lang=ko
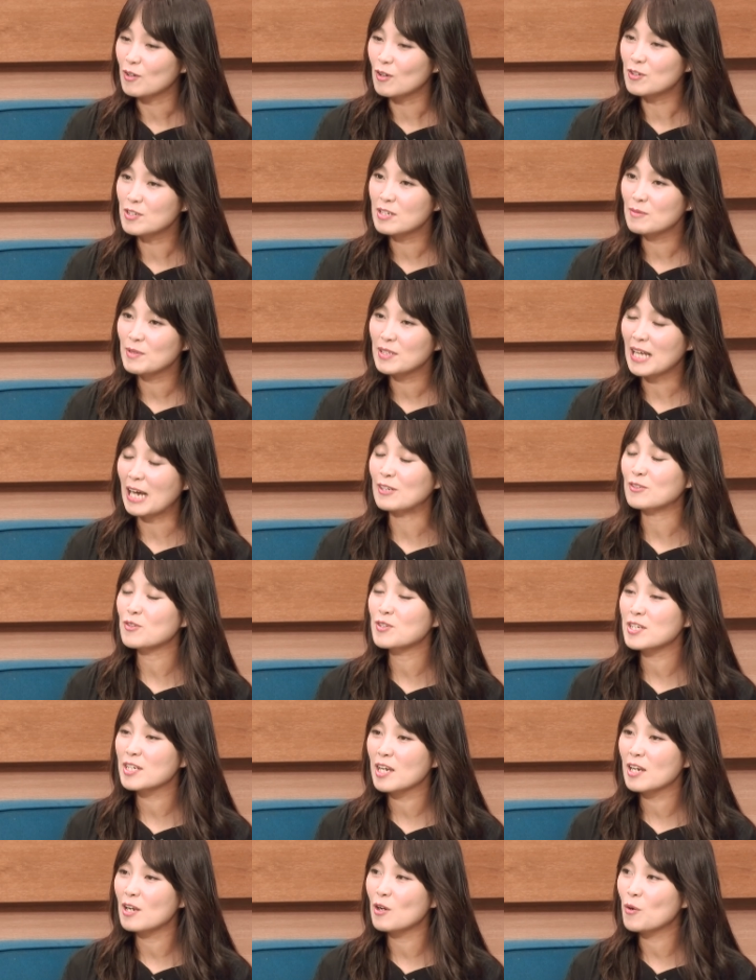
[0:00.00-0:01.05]
열심히
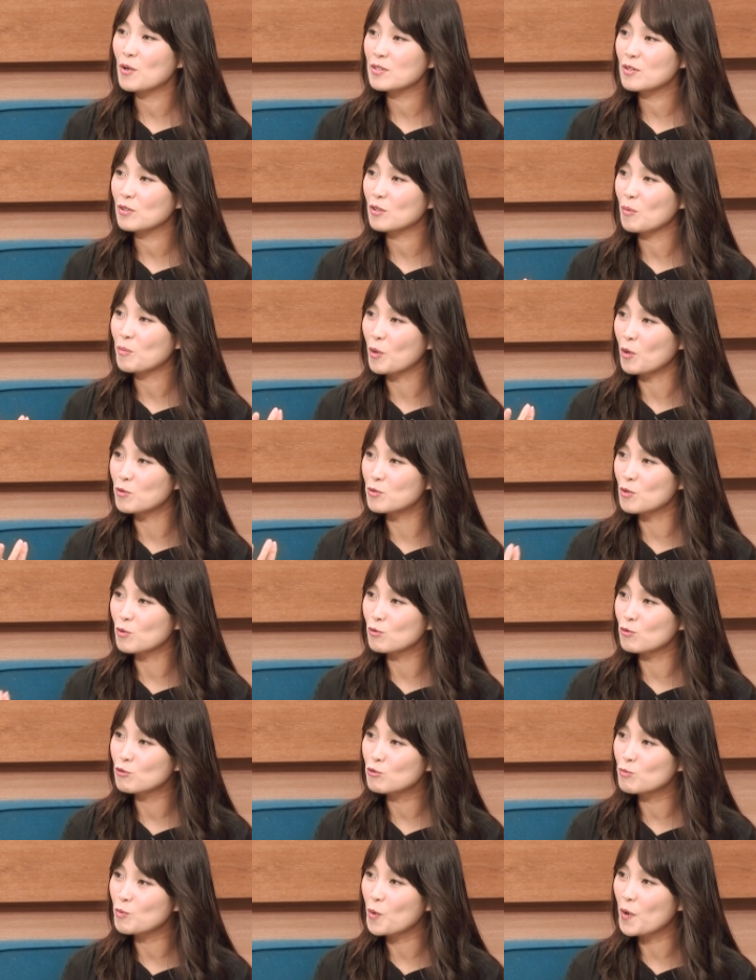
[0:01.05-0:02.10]
당선시키려고 했었던
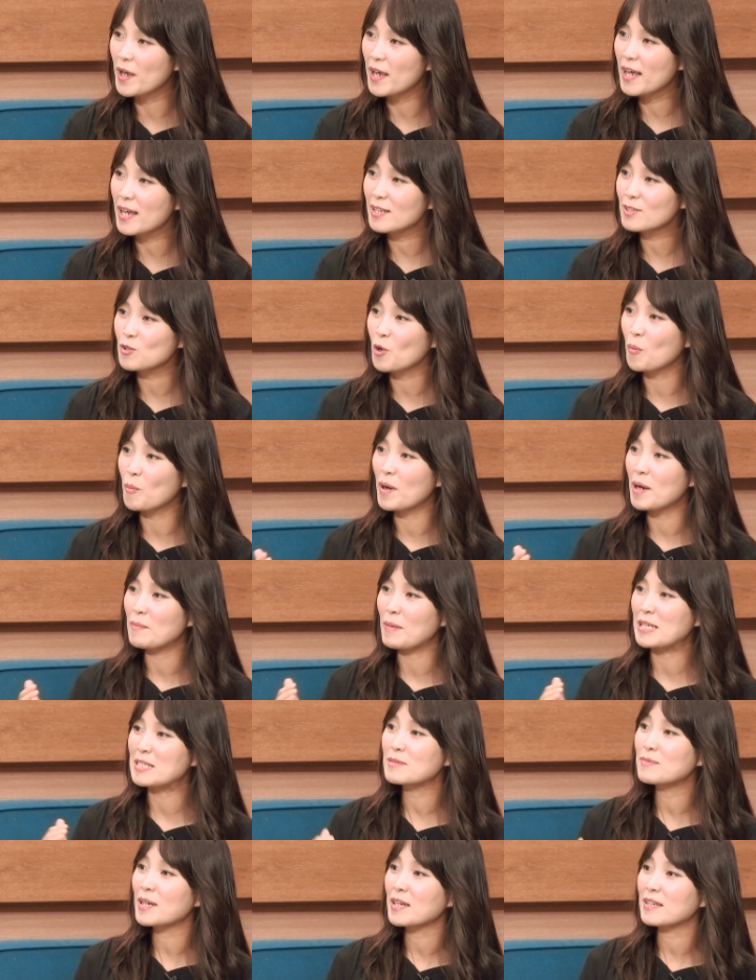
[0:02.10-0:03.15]
변종국 음. 후보의 정말
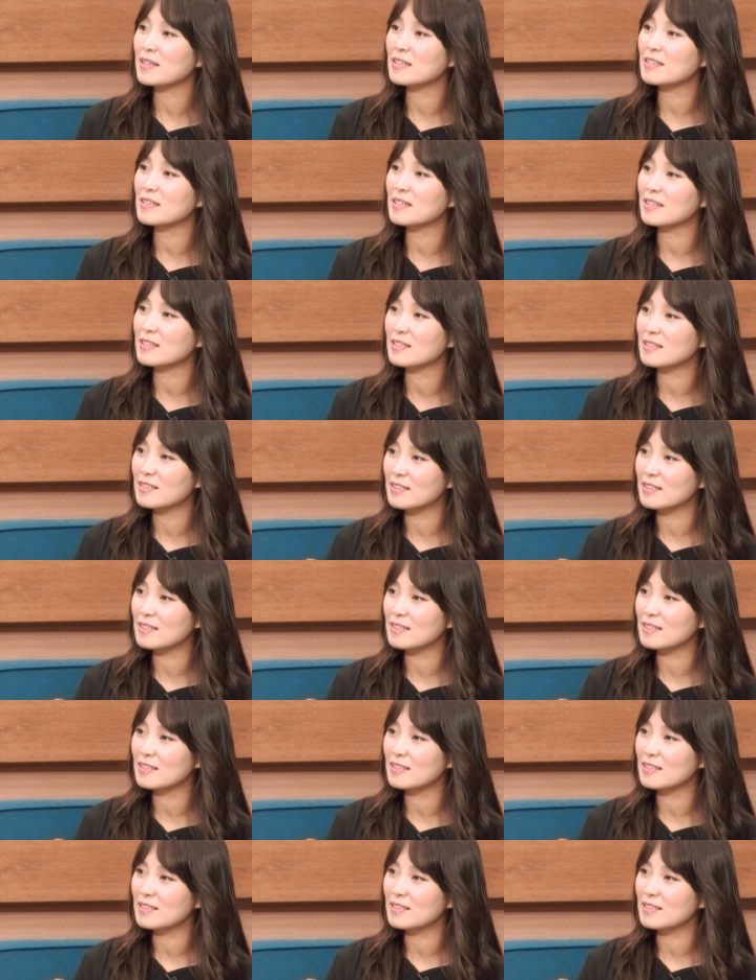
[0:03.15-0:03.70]
마지막 끝